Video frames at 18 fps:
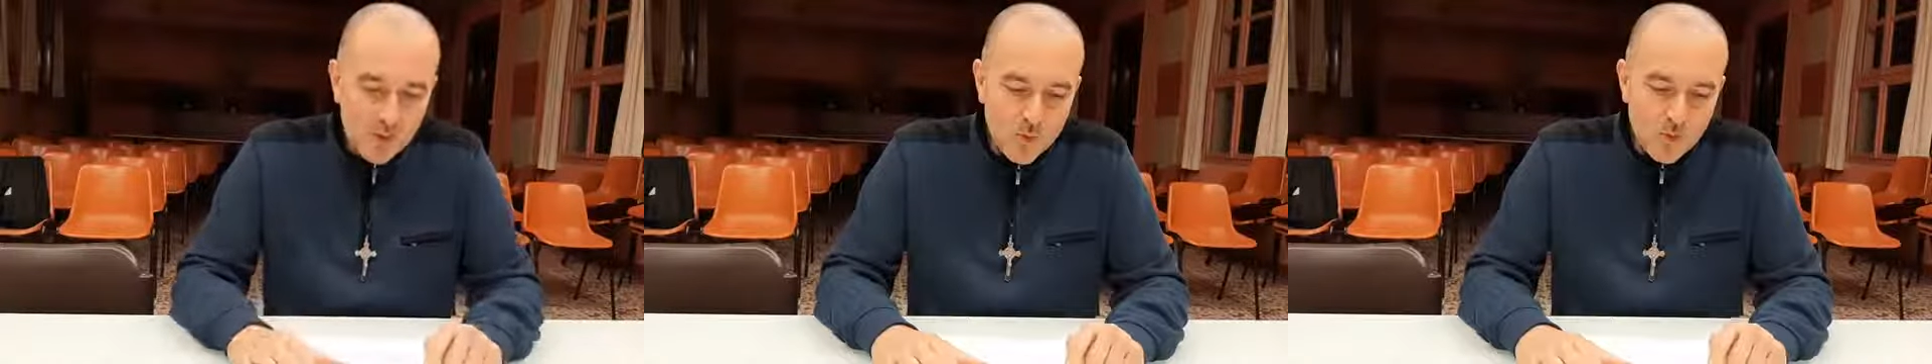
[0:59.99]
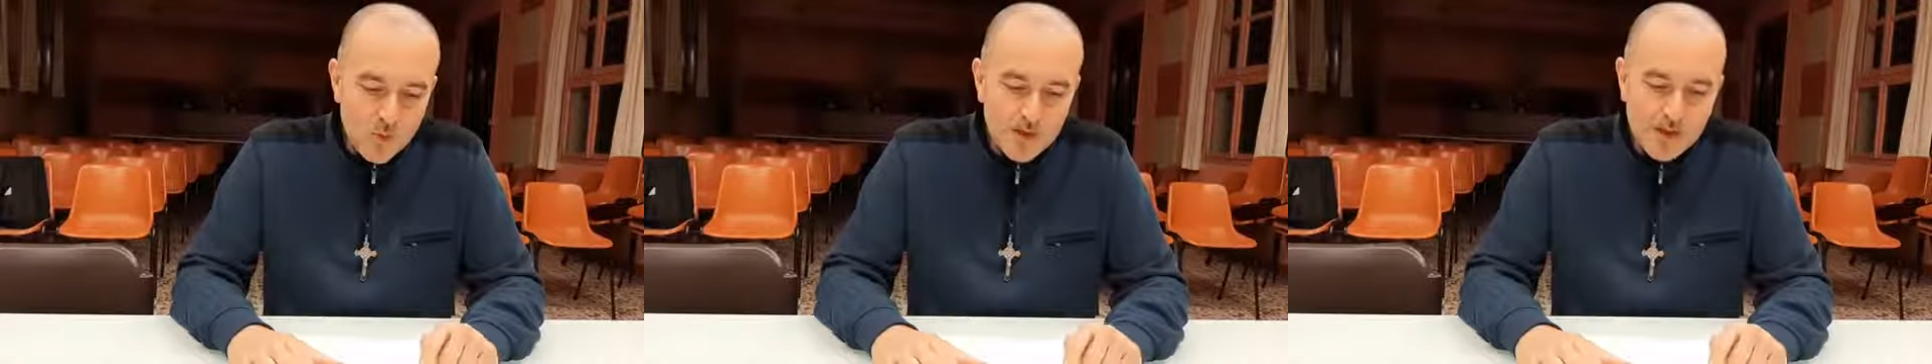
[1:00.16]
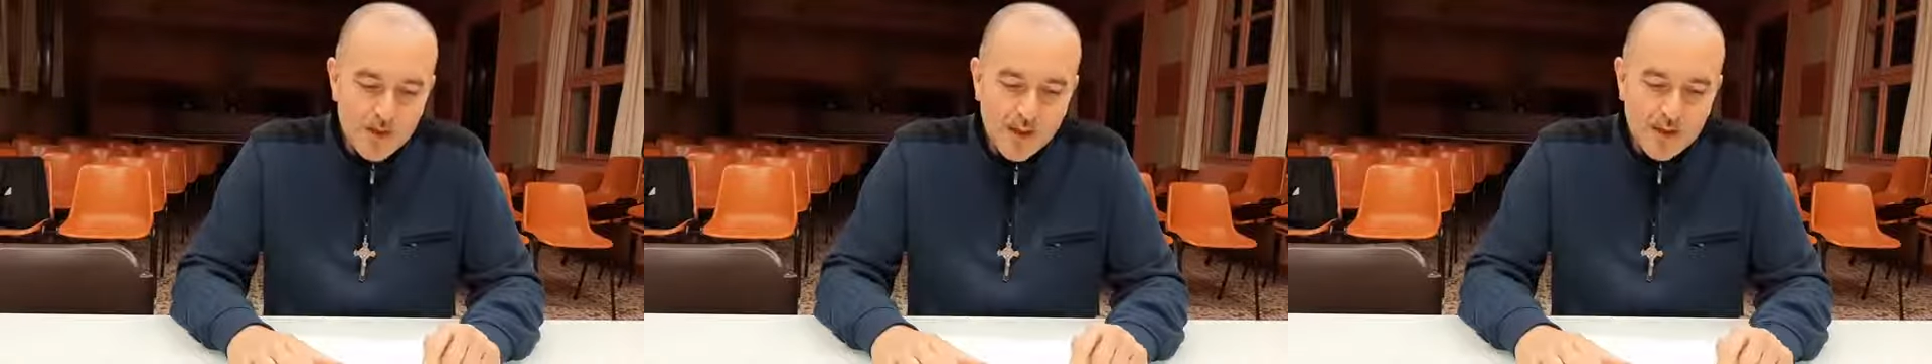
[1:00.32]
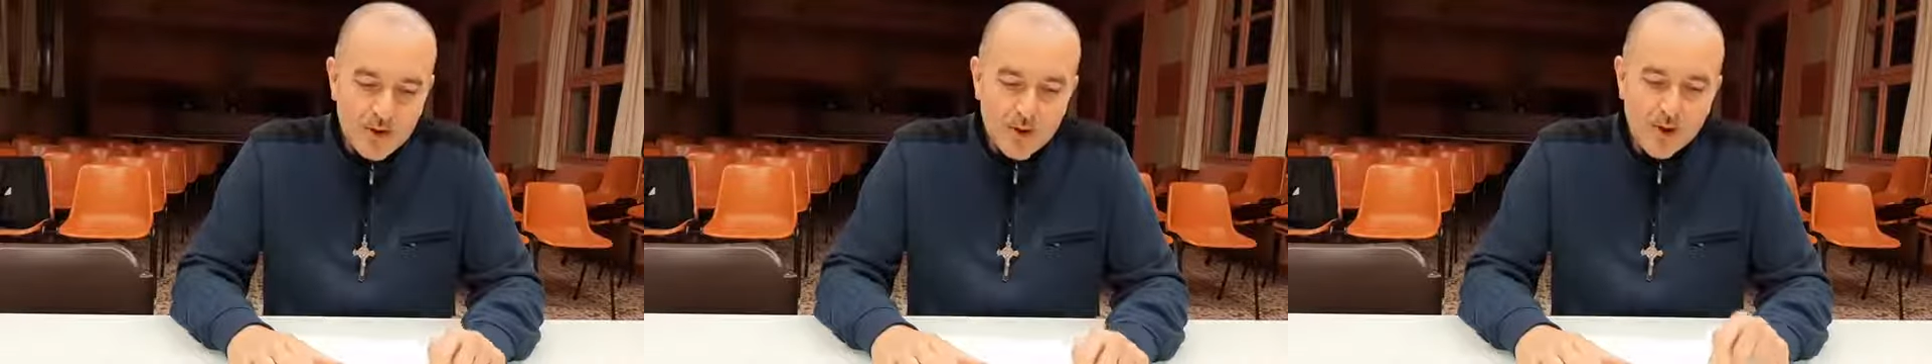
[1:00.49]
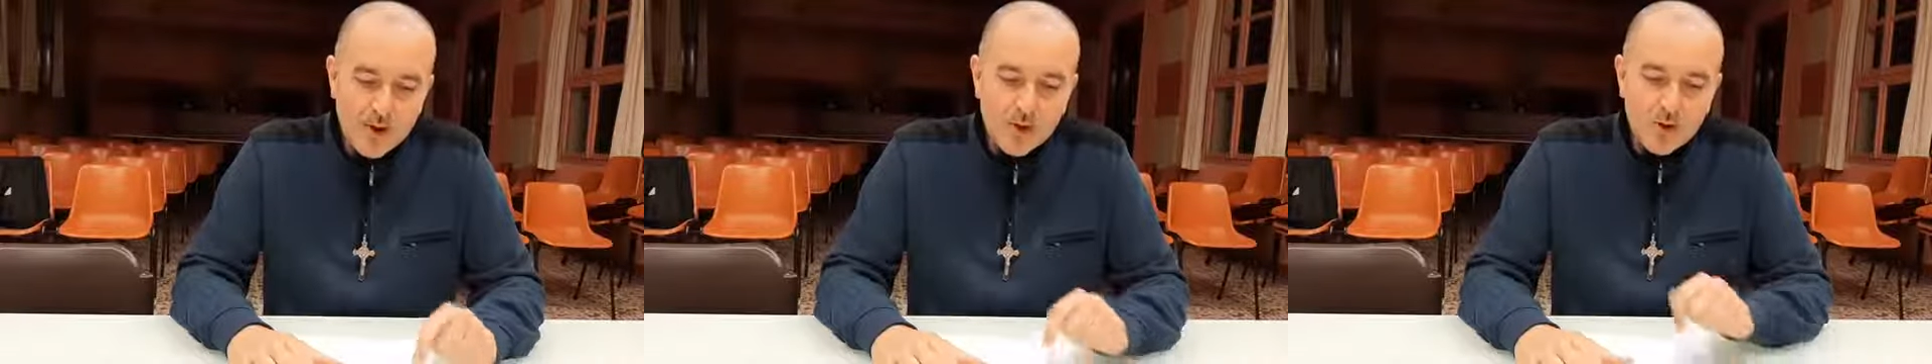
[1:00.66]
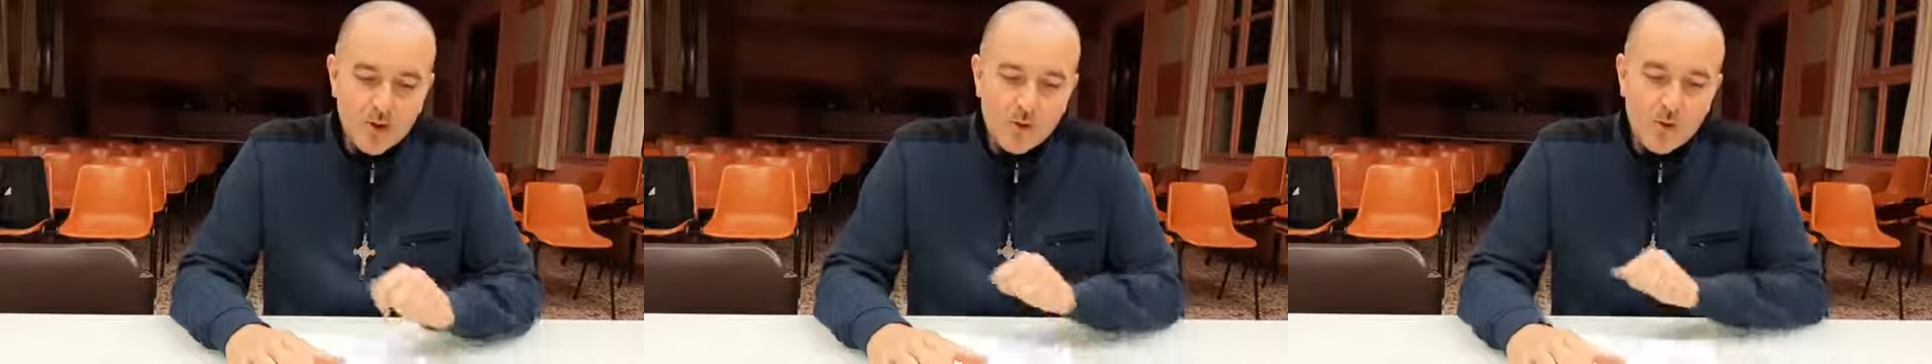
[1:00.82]
due messaggi
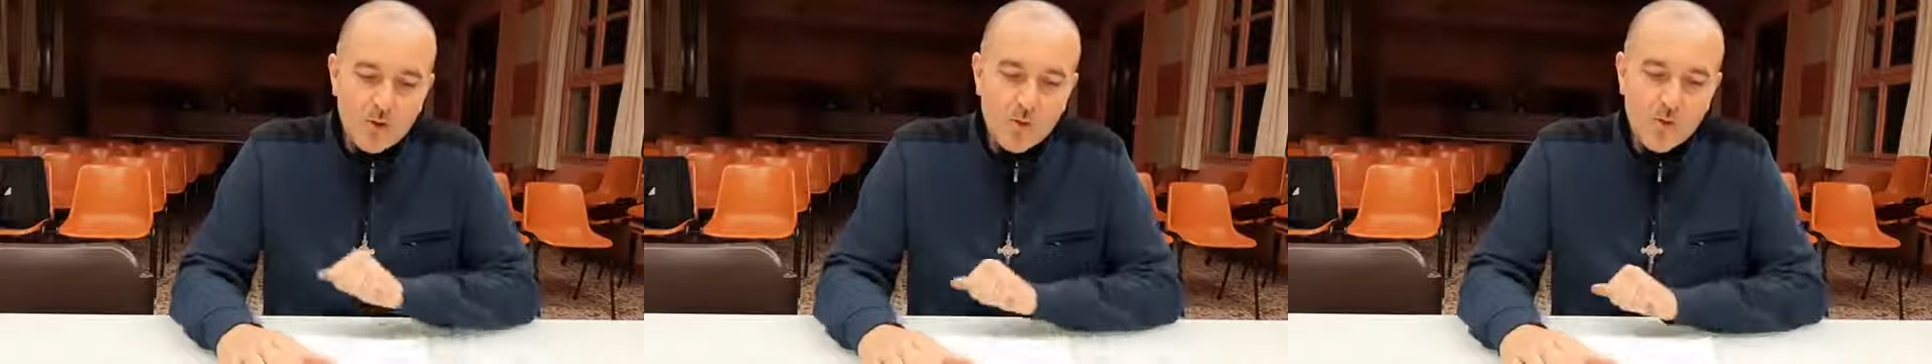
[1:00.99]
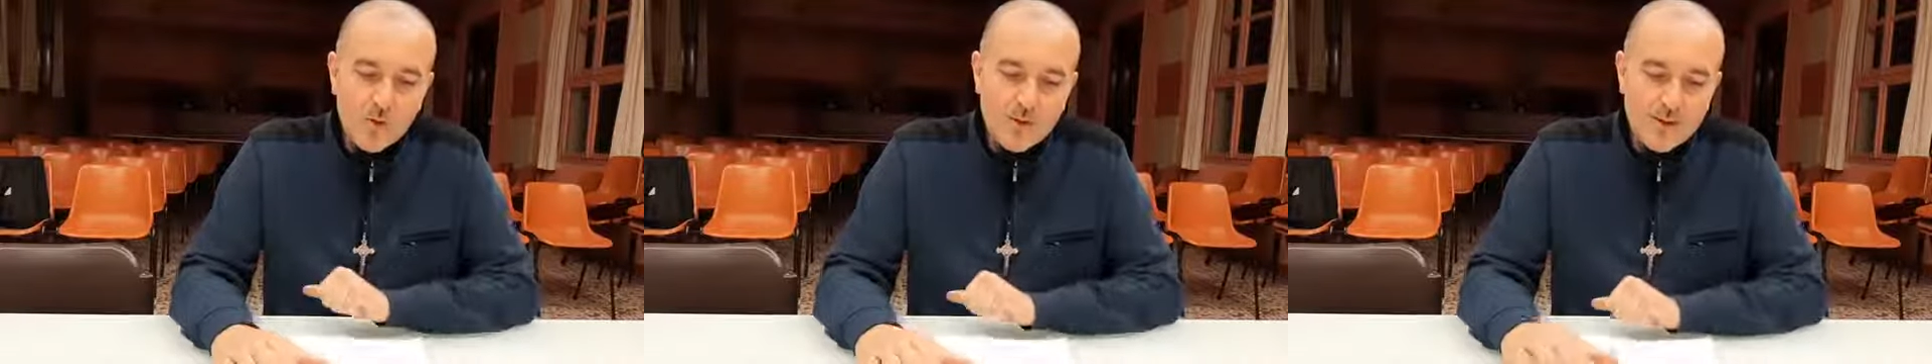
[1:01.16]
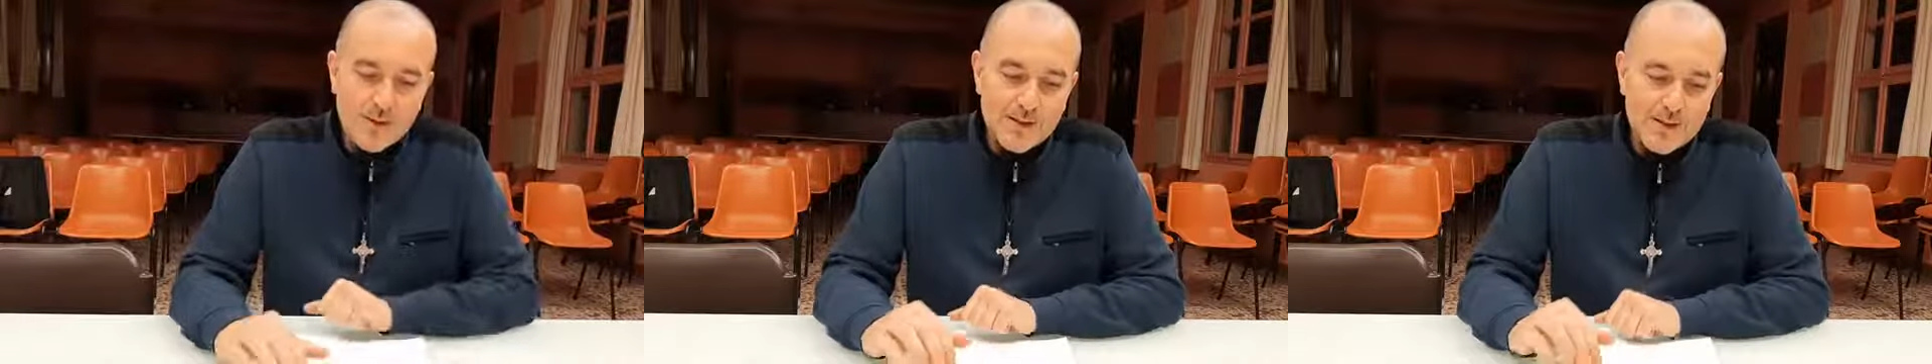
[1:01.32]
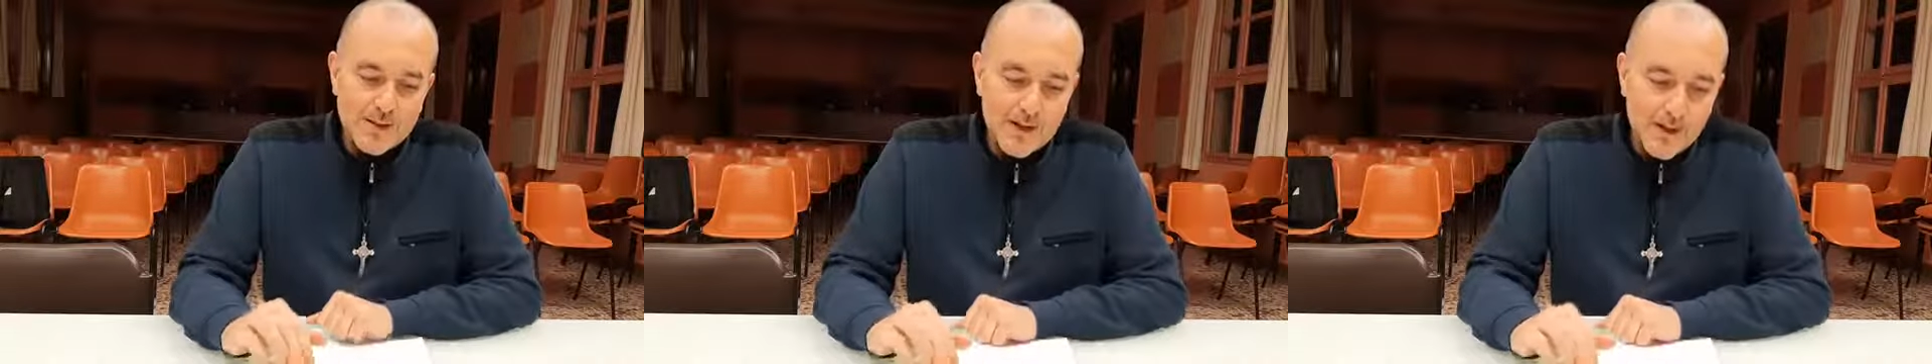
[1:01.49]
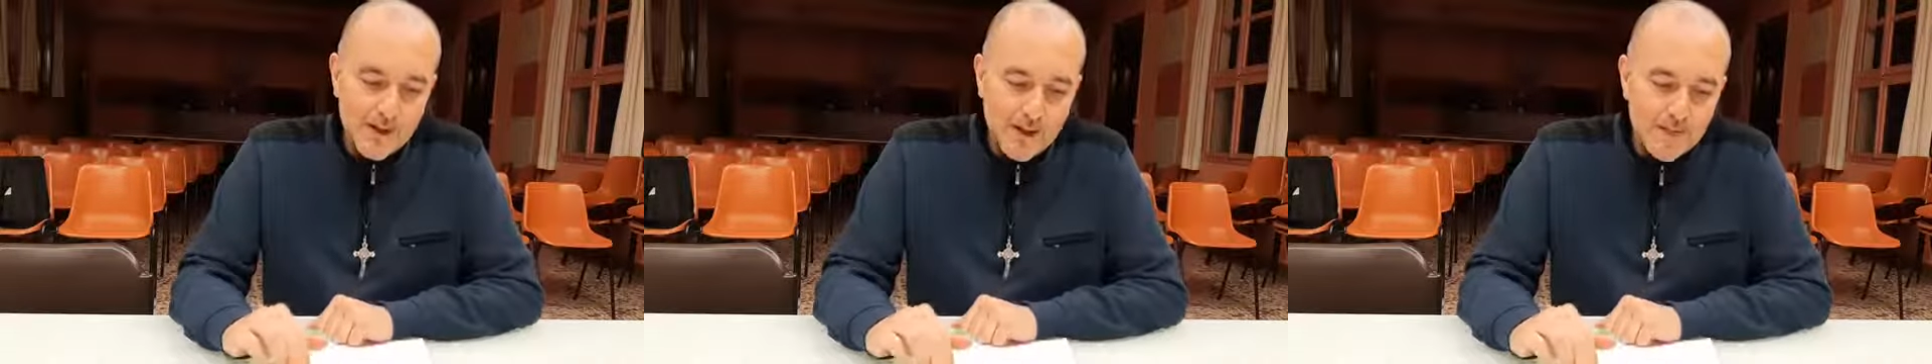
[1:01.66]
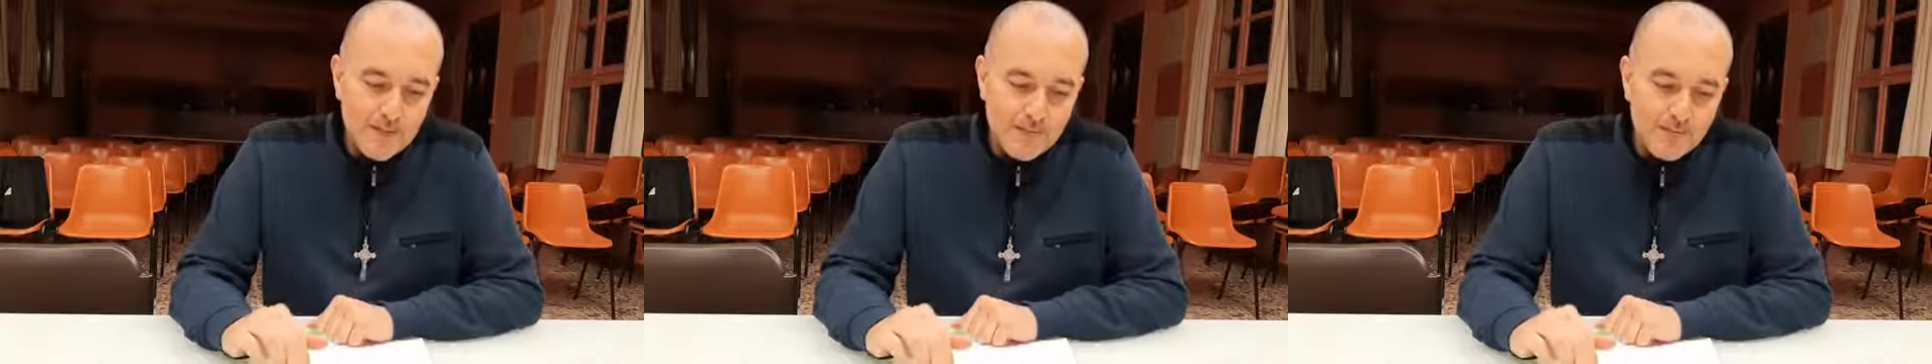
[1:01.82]
che introduco questa
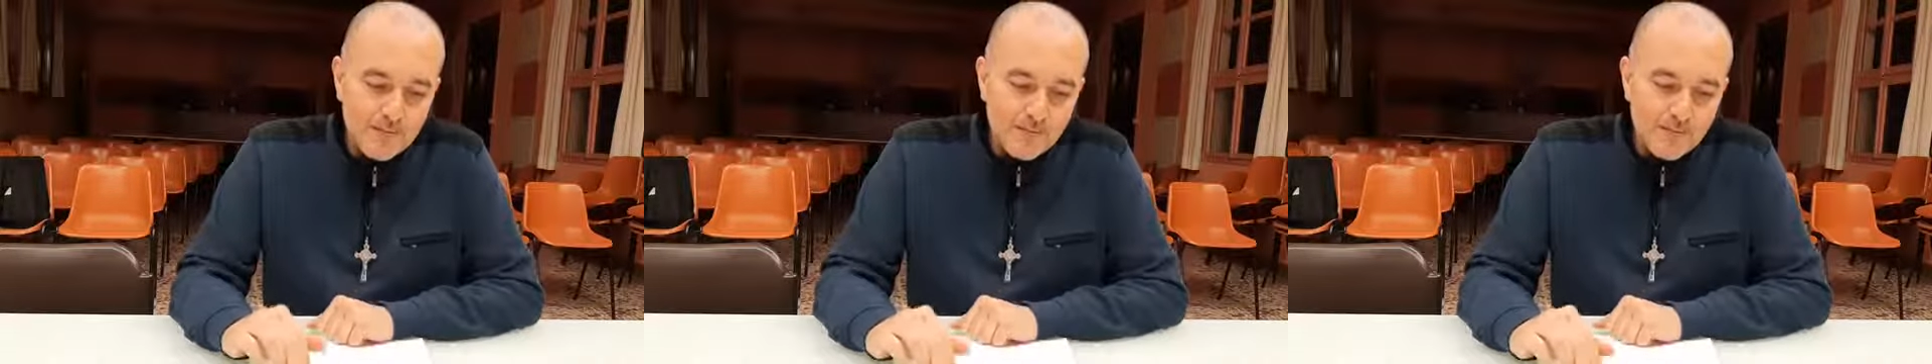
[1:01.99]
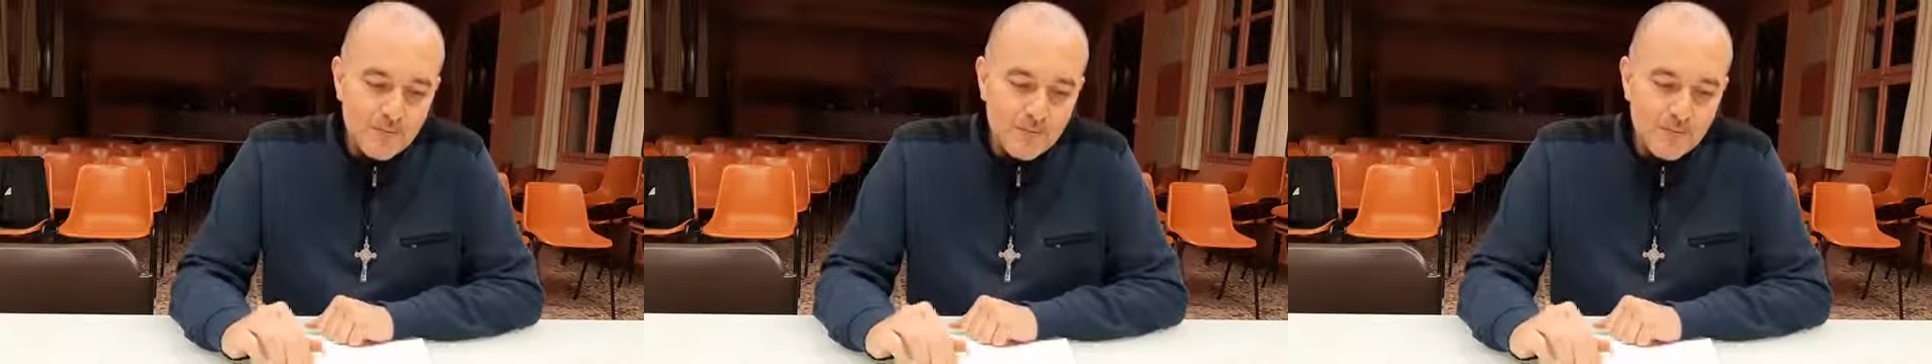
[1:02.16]
sera